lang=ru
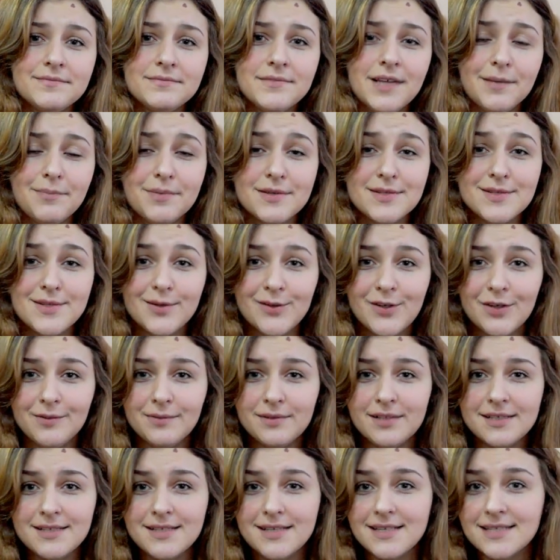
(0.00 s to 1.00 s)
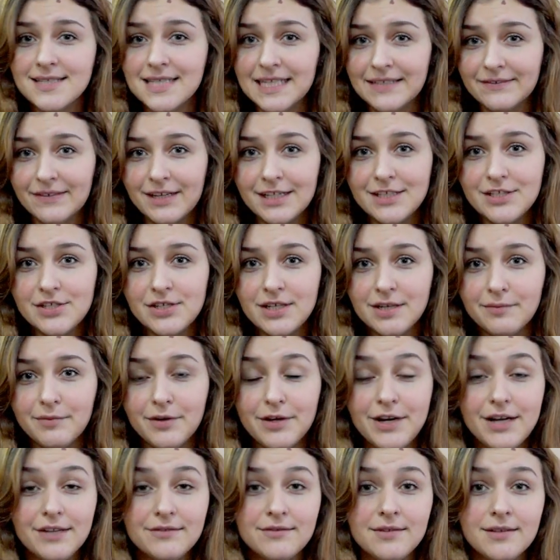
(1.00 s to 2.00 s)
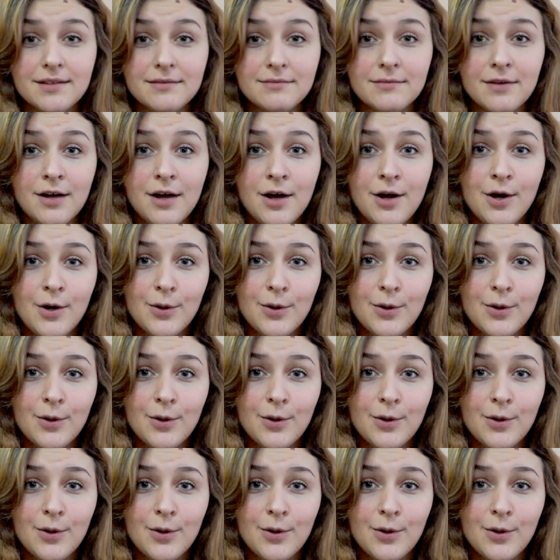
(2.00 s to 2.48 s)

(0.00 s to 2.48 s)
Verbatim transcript: я познакомилась с основателем и ректором